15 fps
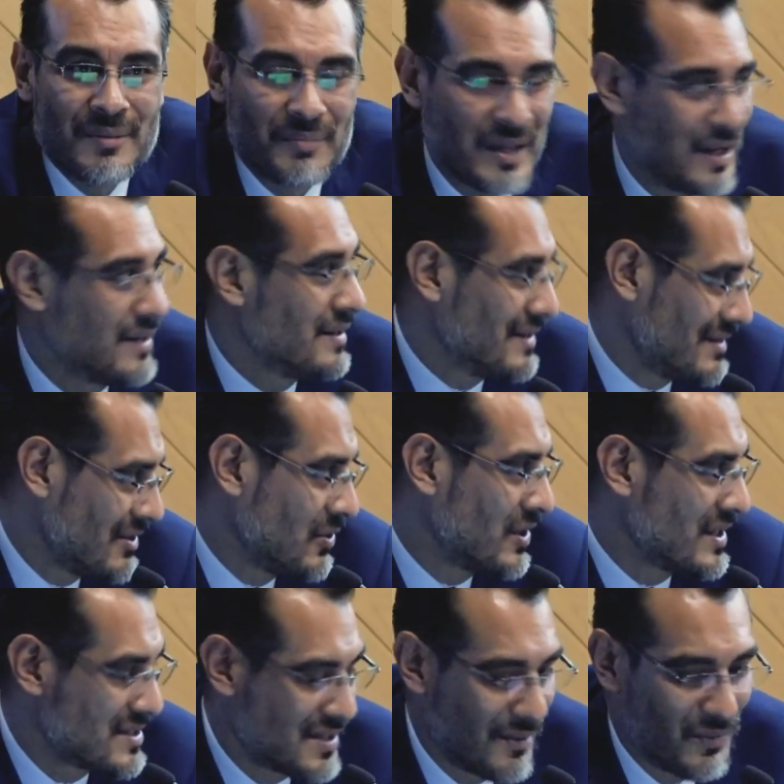Miren, lo
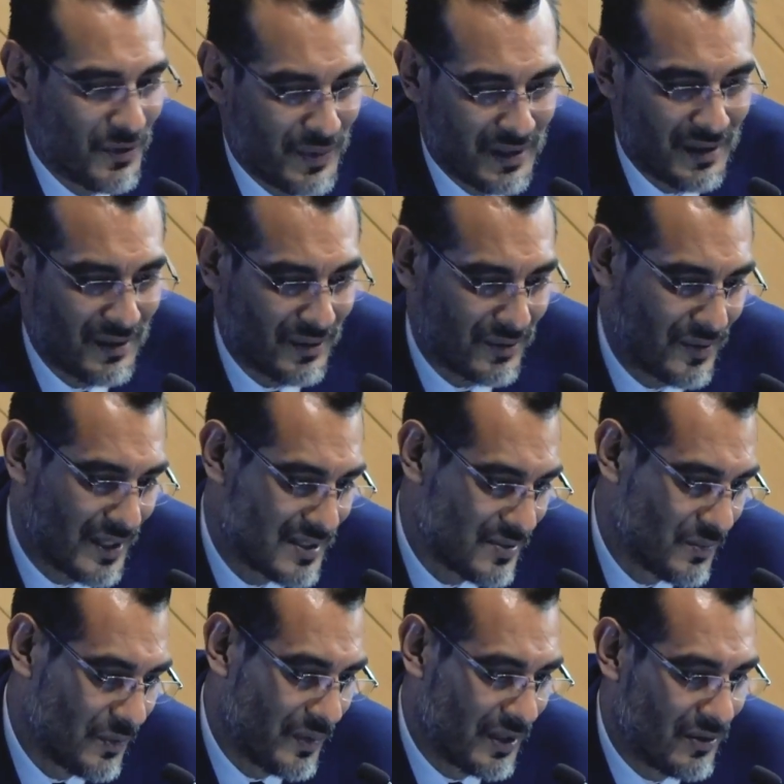decía muy bien el doctor hace
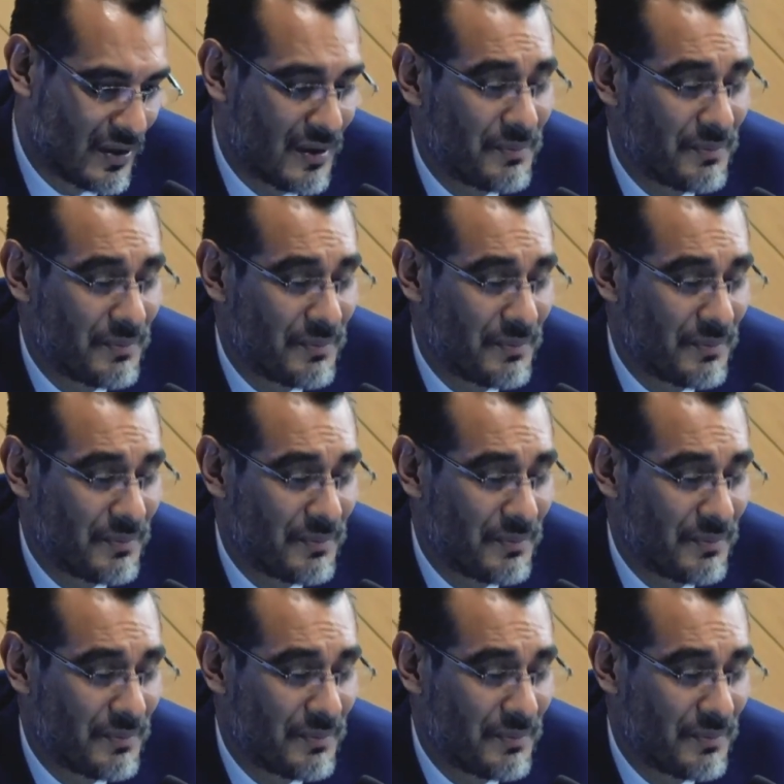un momento.